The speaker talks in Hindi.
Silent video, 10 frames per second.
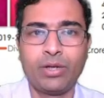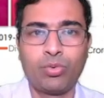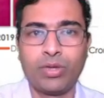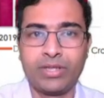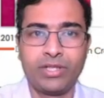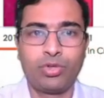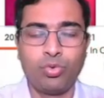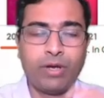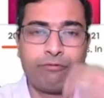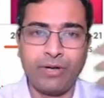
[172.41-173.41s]
क्वार्टर
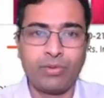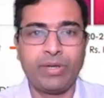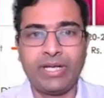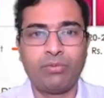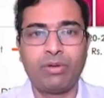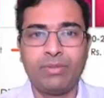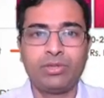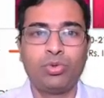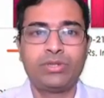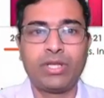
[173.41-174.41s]
टू एफ आई ट्वेंटी वन में
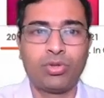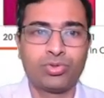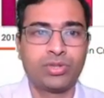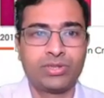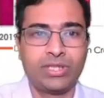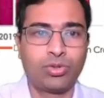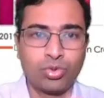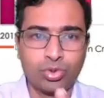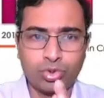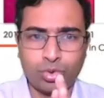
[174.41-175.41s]
दो
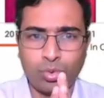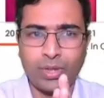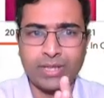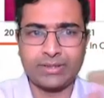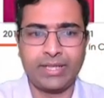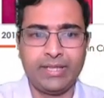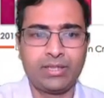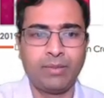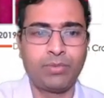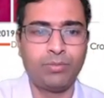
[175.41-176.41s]
करोड़ तो थोड़ा सा
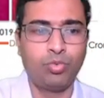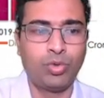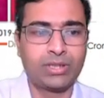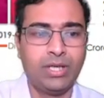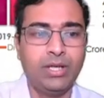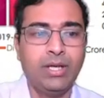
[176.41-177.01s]
इनकम कम हुआ था